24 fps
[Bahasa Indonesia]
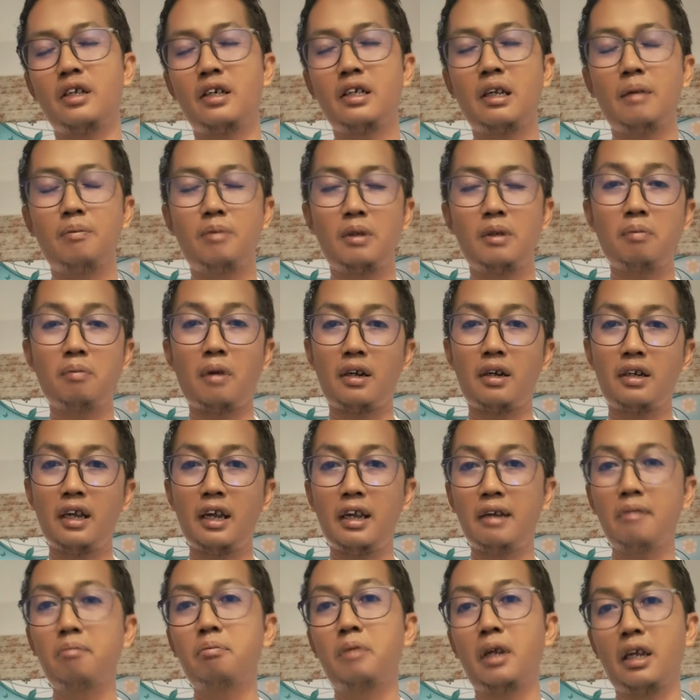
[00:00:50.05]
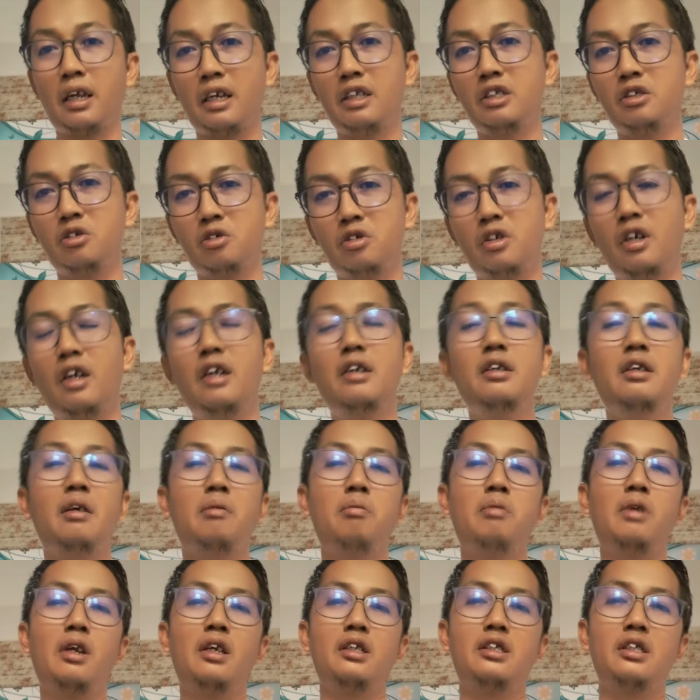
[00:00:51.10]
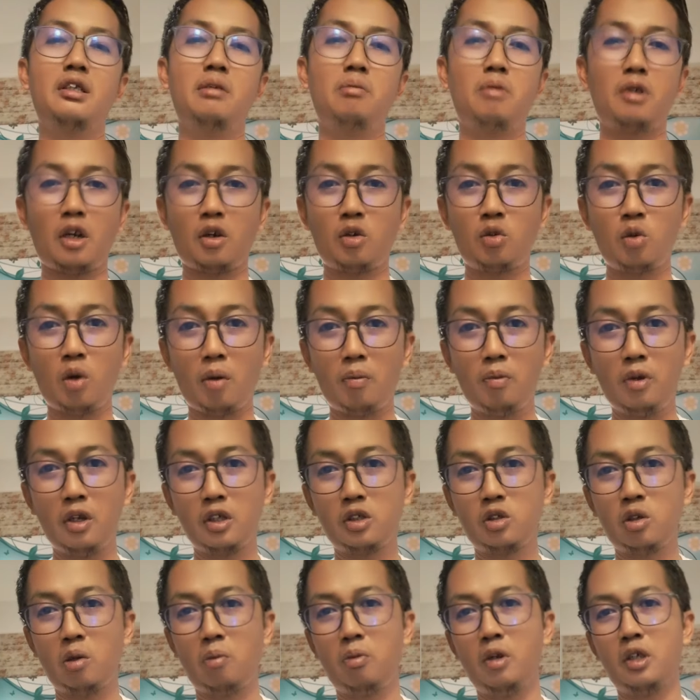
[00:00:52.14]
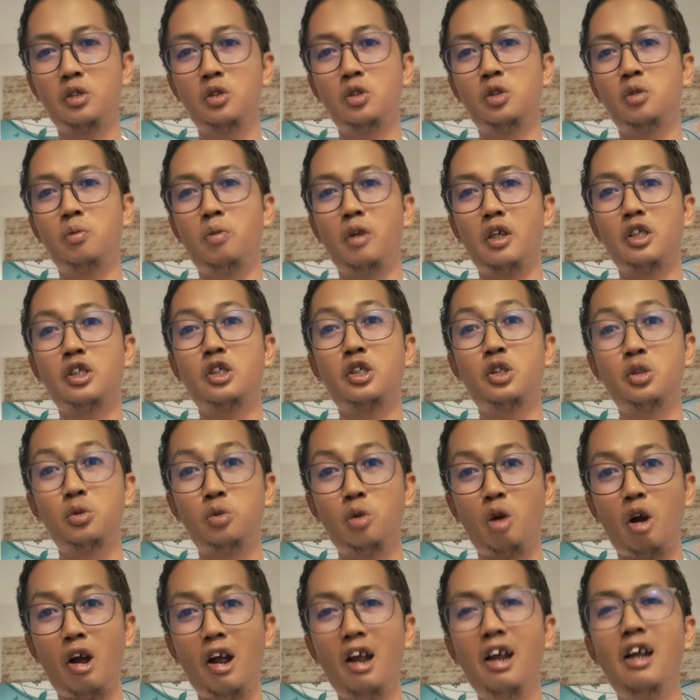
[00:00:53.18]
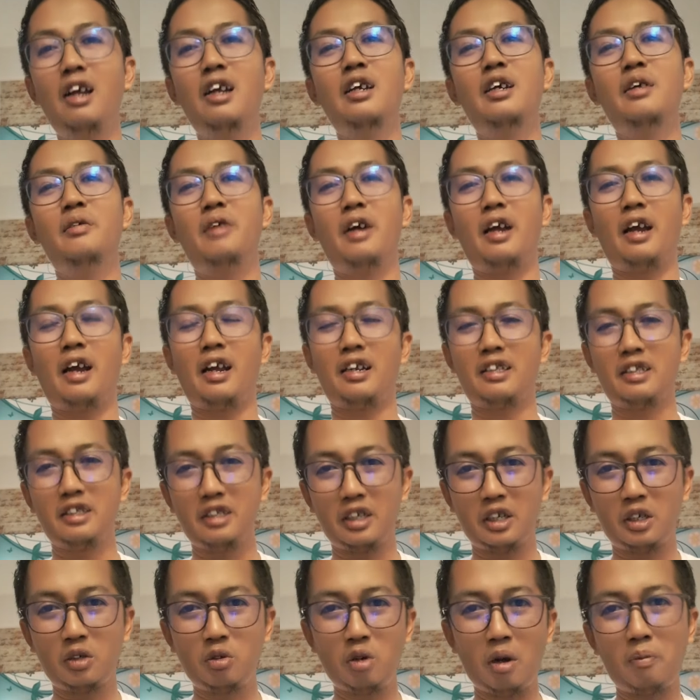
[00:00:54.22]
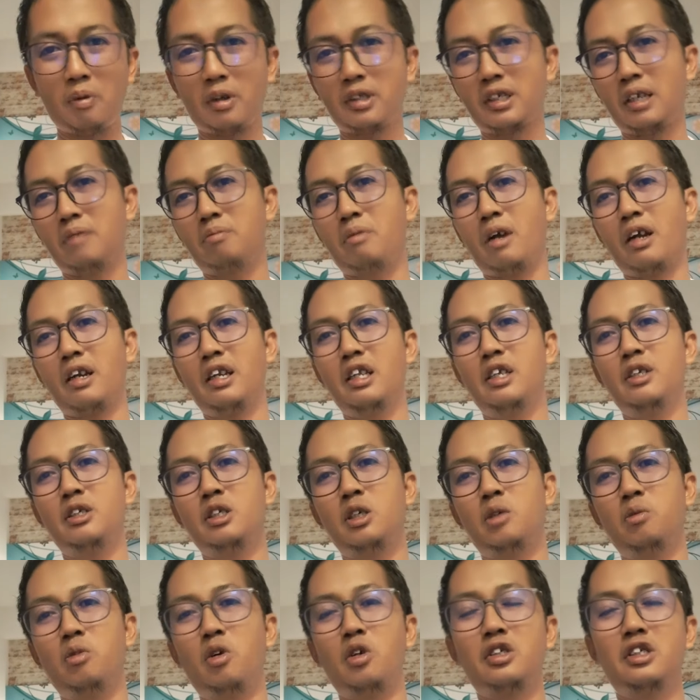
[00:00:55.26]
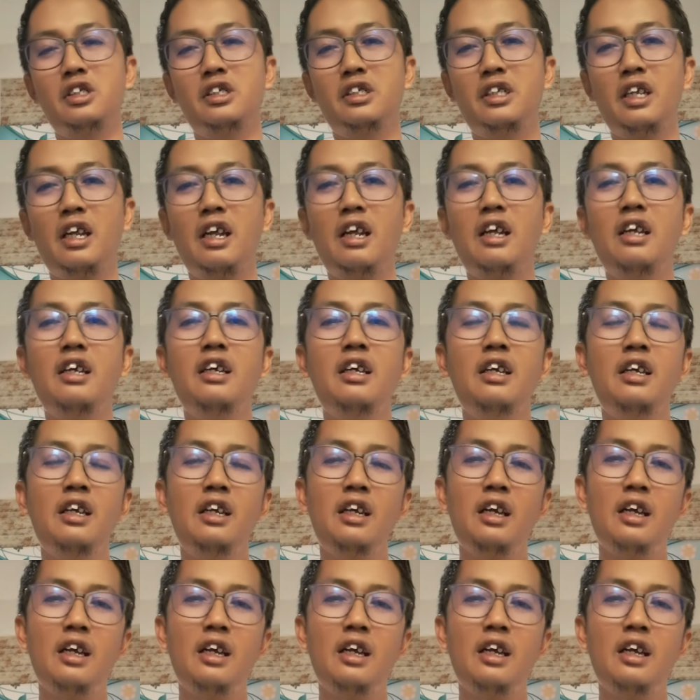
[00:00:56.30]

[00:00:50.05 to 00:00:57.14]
terdapat pada NPK juga yang biasanya pada 12 12 17 2 yang artinya 2% magnesium oksida